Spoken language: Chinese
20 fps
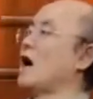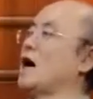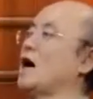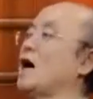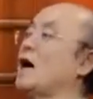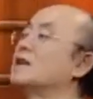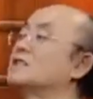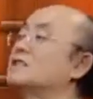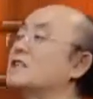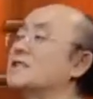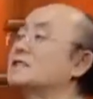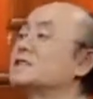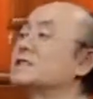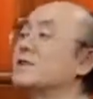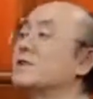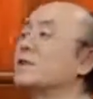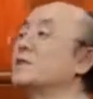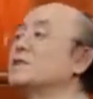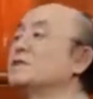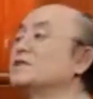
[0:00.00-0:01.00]
哇，很长时
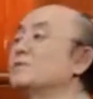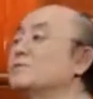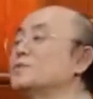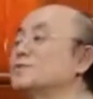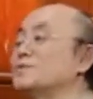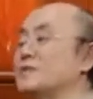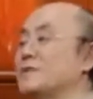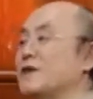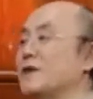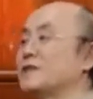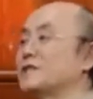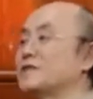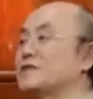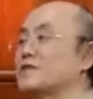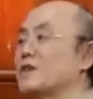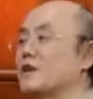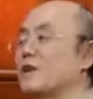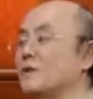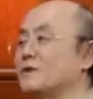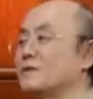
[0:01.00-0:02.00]
间规定是不许跳
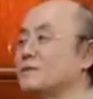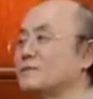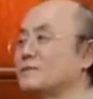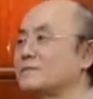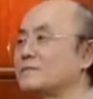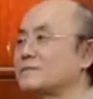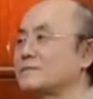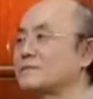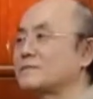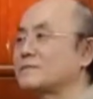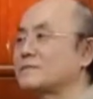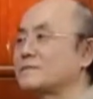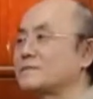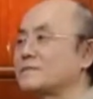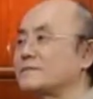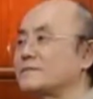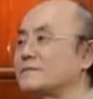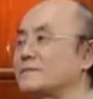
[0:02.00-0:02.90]
Disco，跳交谊舞